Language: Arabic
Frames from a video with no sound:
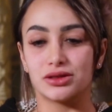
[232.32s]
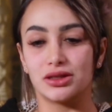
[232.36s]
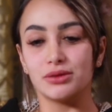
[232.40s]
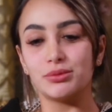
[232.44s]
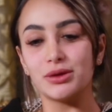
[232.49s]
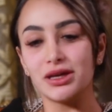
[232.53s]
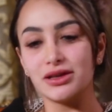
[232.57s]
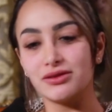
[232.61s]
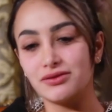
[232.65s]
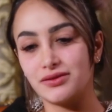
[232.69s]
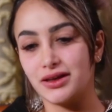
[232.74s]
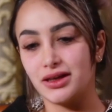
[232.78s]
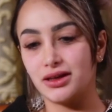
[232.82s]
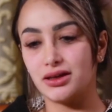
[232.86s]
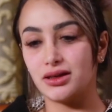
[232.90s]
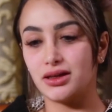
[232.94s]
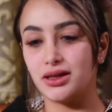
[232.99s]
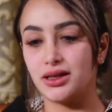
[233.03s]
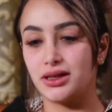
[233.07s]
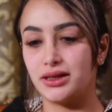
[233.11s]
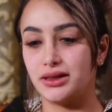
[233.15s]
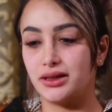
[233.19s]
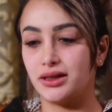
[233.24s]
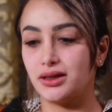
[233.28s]
الطبقة
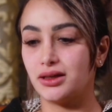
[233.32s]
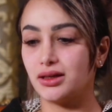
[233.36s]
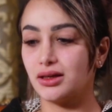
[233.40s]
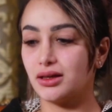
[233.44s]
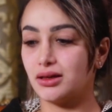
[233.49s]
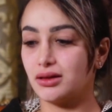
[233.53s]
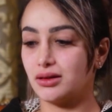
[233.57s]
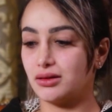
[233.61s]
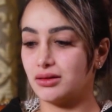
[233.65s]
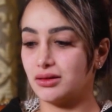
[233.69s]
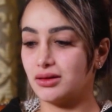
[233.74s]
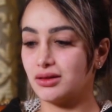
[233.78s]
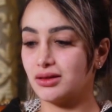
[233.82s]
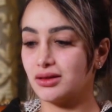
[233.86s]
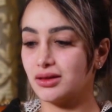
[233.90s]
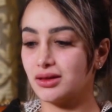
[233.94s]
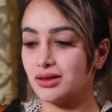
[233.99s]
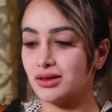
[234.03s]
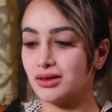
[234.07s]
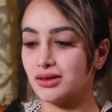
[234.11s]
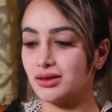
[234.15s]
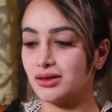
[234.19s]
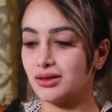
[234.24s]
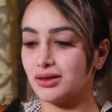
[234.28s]
الفقيرة يلي هي
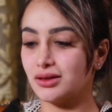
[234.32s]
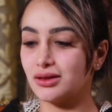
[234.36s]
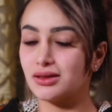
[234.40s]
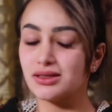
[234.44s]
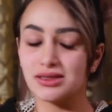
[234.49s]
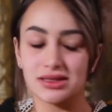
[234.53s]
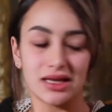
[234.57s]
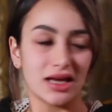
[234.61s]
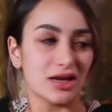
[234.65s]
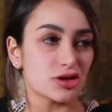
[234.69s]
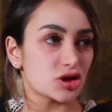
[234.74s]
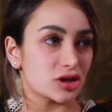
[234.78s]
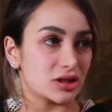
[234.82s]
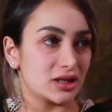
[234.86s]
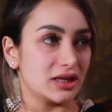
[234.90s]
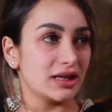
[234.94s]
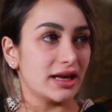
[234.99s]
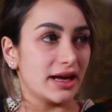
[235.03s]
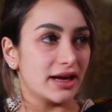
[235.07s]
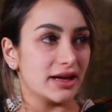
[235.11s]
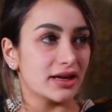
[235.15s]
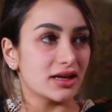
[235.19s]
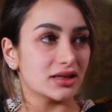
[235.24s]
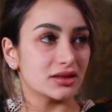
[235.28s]
خلص عاشت
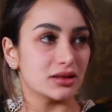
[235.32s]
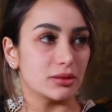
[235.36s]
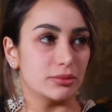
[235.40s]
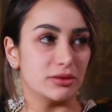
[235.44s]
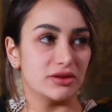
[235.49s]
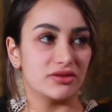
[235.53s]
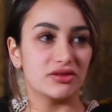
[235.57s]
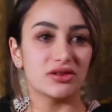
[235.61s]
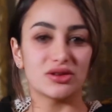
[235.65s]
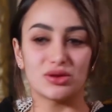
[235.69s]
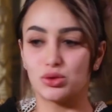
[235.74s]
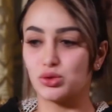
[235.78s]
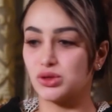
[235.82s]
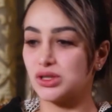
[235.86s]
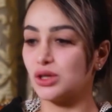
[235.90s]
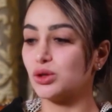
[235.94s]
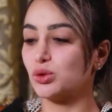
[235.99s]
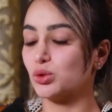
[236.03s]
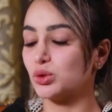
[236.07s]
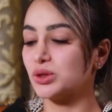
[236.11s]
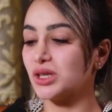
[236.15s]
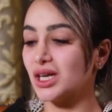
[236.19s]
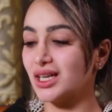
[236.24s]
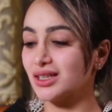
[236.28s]
كل حياتها بفقر
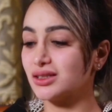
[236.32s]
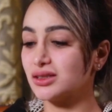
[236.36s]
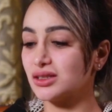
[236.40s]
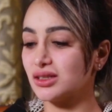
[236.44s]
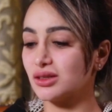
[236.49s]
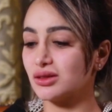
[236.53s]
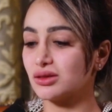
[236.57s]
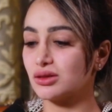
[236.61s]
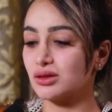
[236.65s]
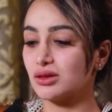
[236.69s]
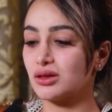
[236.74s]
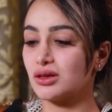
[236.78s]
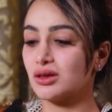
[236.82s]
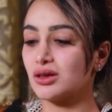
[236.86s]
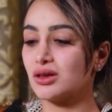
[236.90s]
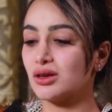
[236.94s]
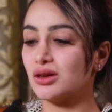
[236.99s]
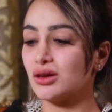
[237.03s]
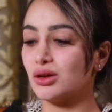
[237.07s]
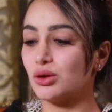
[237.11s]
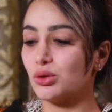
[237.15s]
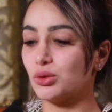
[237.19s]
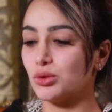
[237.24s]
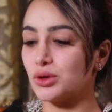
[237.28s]
وذل وتعتير
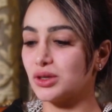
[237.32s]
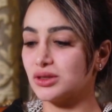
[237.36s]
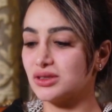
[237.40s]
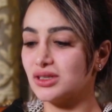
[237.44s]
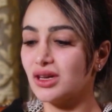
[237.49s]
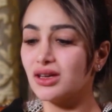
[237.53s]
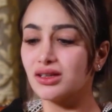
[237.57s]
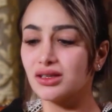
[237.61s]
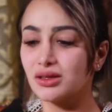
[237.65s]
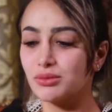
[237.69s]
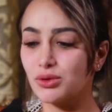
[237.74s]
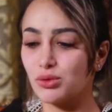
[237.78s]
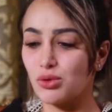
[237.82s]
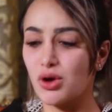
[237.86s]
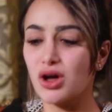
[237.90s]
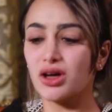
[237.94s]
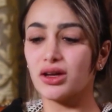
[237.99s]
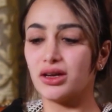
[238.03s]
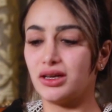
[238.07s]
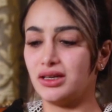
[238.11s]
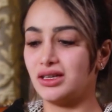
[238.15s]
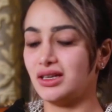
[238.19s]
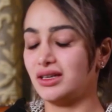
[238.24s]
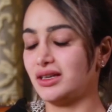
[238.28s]
ورضيانة
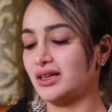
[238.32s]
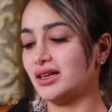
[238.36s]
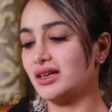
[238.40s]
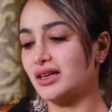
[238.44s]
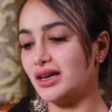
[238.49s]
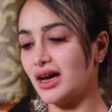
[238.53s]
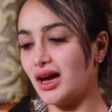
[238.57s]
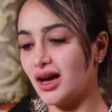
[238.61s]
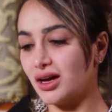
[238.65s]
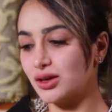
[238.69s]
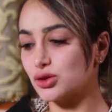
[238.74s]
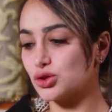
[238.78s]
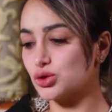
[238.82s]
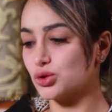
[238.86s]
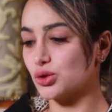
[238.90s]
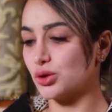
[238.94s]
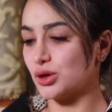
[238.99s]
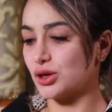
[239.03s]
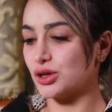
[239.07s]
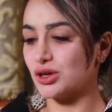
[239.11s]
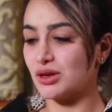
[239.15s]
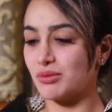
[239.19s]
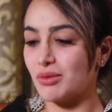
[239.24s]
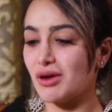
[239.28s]
بالواقع يلي هي
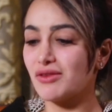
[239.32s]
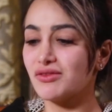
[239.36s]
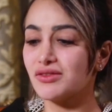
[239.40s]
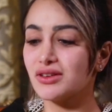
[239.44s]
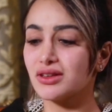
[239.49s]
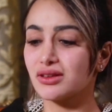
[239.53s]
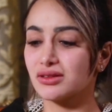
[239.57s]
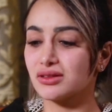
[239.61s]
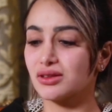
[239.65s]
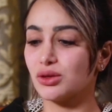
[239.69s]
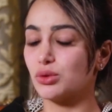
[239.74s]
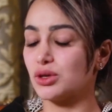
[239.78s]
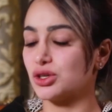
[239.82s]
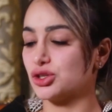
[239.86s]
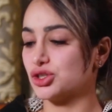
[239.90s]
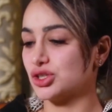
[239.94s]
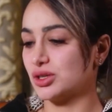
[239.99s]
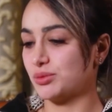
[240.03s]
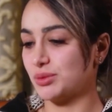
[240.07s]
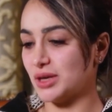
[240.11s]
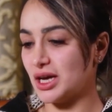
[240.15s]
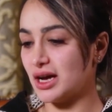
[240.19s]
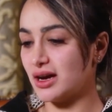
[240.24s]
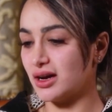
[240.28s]
عايشته لأنه ما فيها تطور
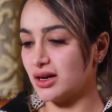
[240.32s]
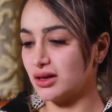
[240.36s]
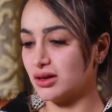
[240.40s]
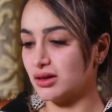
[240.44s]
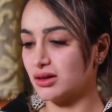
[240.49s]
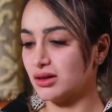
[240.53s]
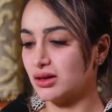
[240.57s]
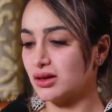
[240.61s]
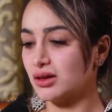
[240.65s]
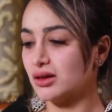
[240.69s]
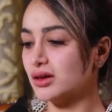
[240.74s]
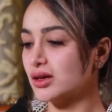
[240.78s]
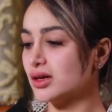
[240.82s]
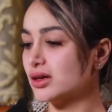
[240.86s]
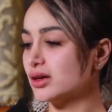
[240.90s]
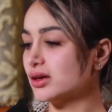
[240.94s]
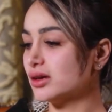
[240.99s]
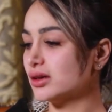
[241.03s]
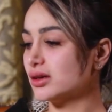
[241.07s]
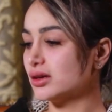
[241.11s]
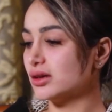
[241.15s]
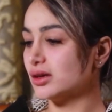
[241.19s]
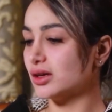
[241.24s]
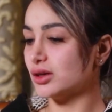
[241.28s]
شيء من حالها
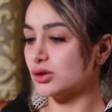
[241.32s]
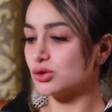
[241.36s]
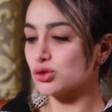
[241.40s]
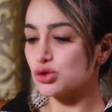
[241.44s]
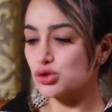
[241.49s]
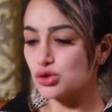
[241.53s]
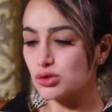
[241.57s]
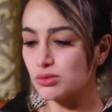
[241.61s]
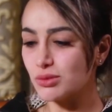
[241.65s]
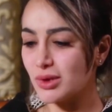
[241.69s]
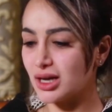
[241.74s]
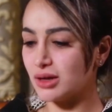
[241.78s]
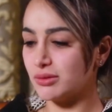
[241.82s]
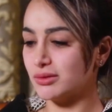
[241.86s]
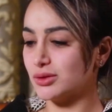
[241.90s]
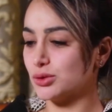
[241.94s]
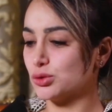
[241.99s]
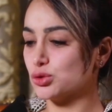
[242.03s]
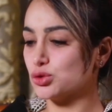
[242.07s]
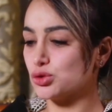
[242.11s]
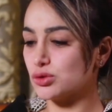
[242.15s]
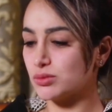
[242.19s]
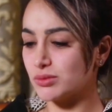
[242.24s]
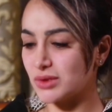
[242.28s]
لأنه شو ما
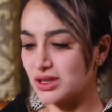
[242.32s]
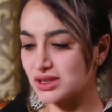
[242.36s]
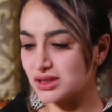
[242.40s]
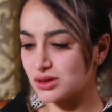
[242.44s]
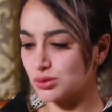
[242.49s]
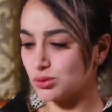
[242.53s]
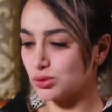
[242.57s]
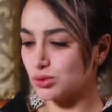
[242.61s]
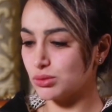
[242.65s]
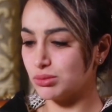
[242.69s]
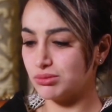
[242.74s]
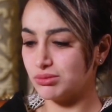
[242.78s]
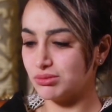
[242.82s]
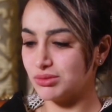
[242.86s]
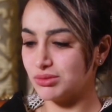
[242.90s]
عملوا شو ما سووا